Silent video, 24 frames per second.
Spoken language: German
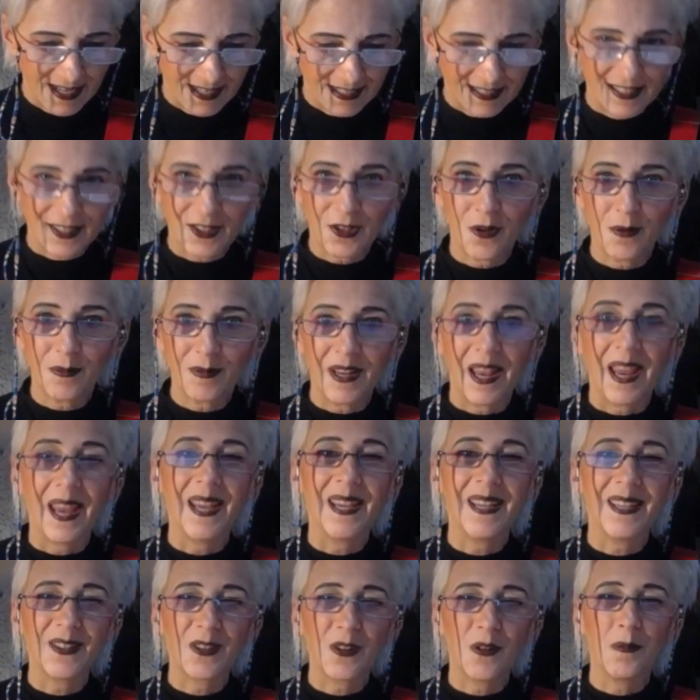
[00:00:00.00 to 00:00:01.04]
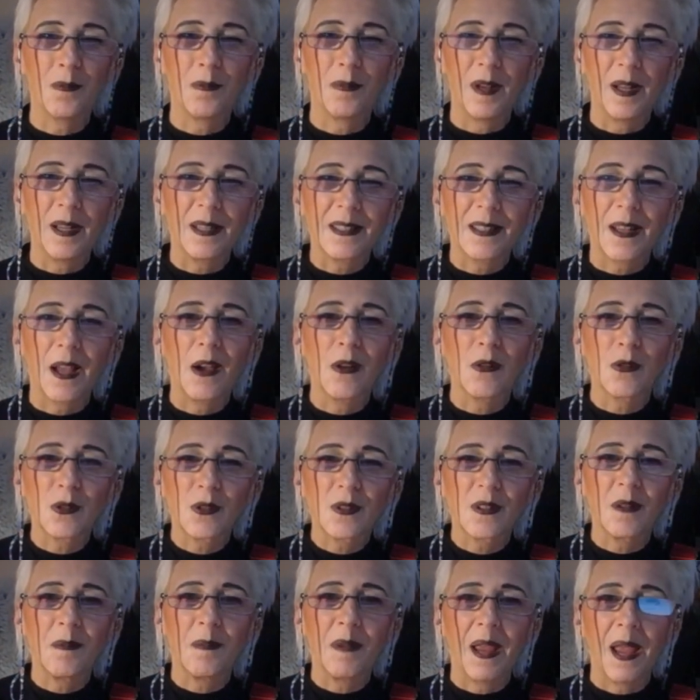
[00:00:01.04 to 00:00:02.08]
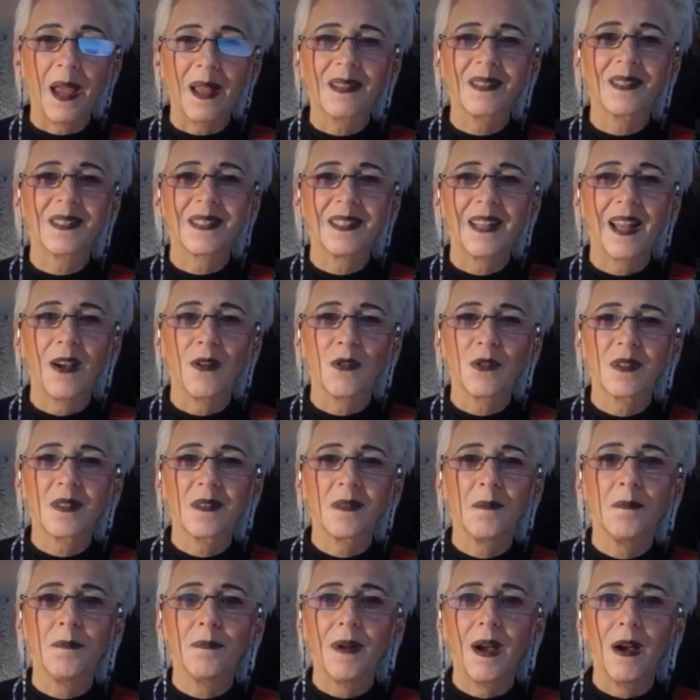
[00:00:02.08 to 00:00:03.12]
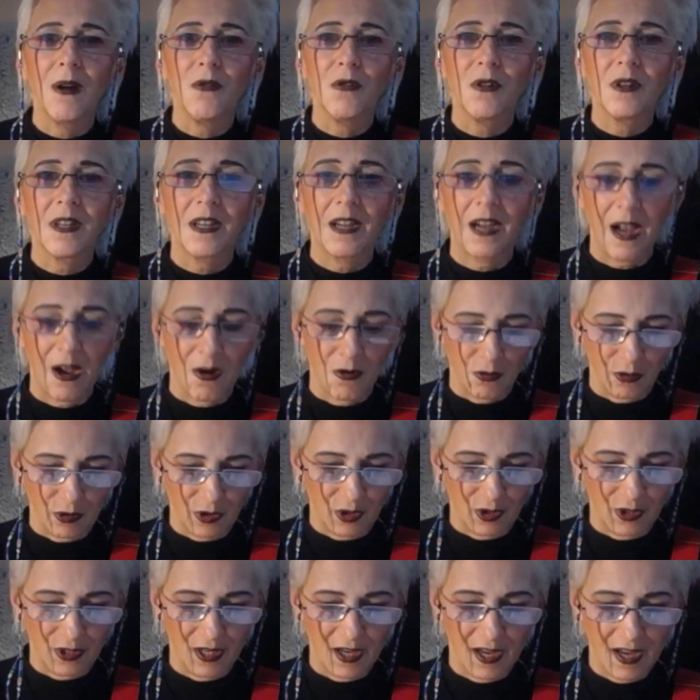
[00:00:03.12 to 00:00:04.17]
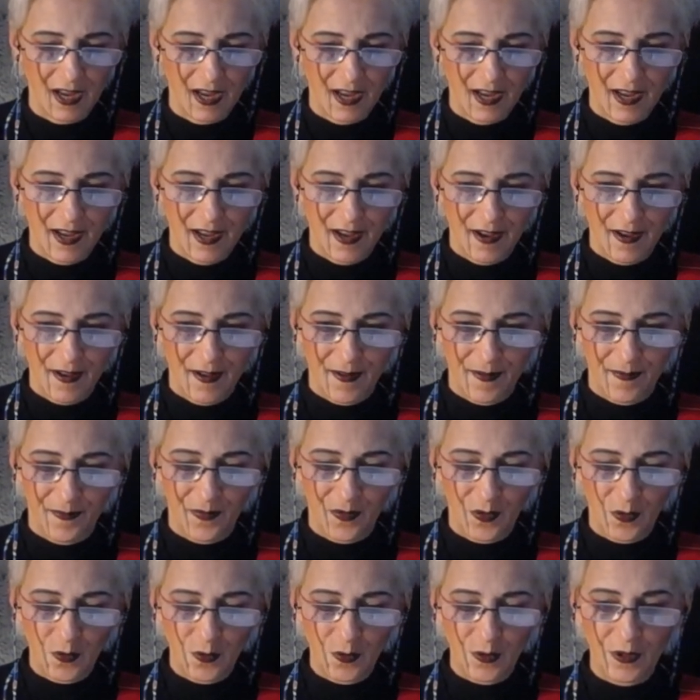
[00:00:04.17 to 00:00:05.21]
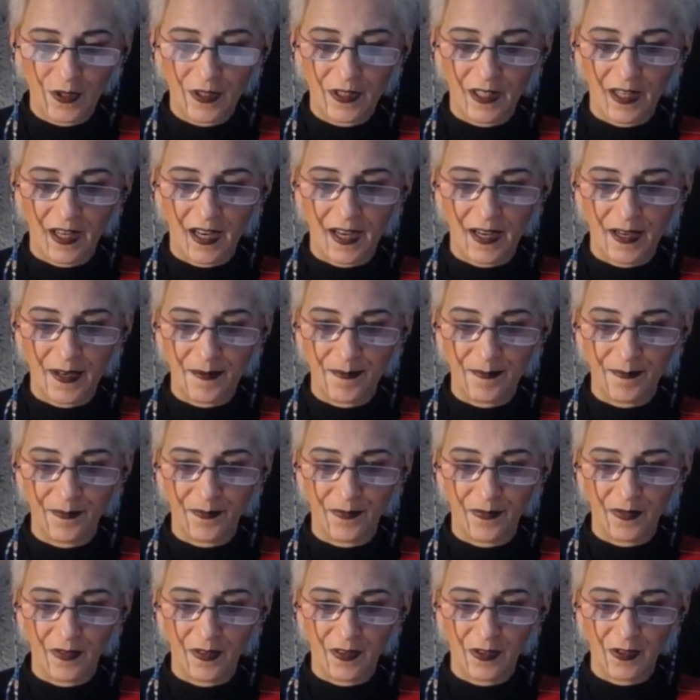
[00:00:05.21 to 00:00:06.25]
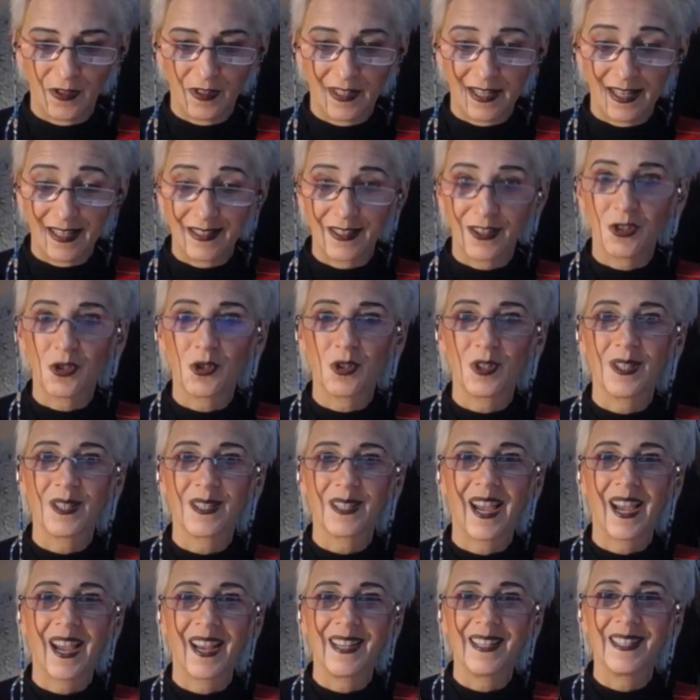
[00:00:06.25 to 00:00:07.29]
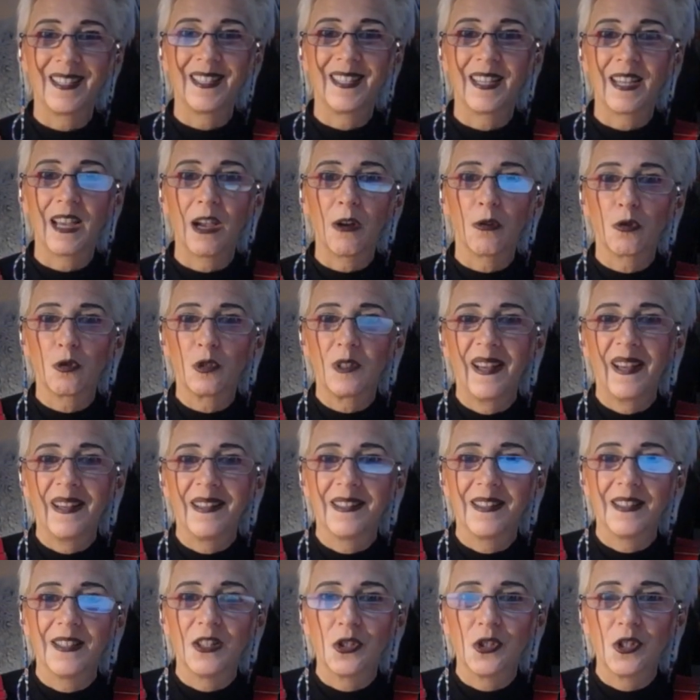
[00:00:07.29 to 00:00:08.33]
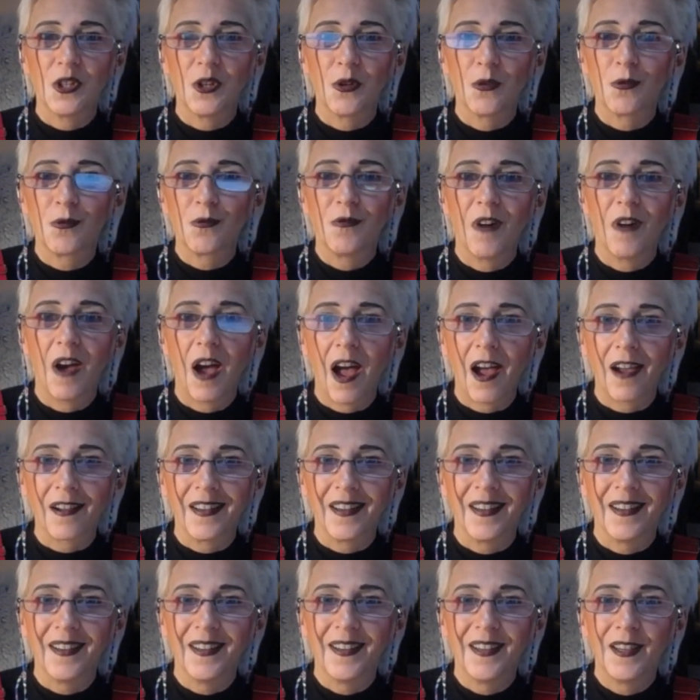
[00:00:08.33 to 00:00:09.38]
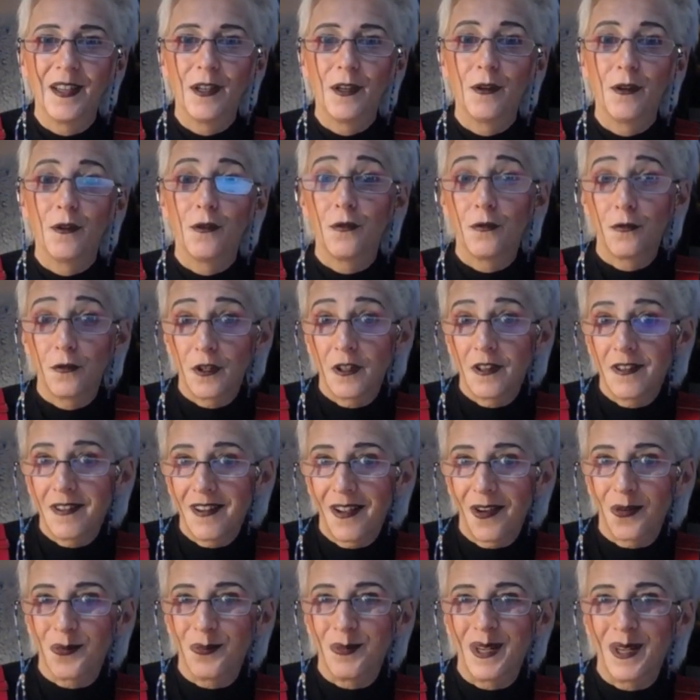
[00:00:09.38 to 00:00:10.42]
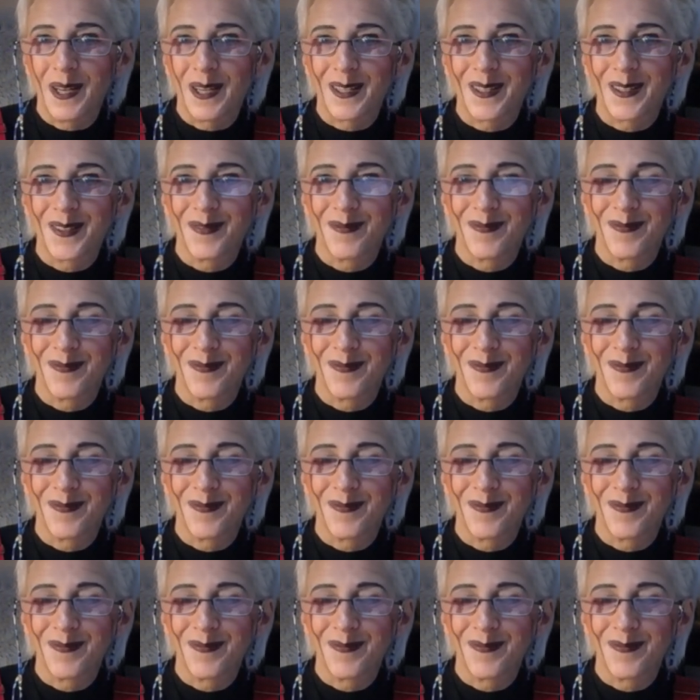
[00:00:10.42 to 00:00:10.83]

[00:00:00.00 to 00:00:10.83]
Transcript: das kommt echt komplett aus dem Herzen, aus dem Bauch raus. Und ähm, das ist das einzig Authentische und Wahre für den Augenblick.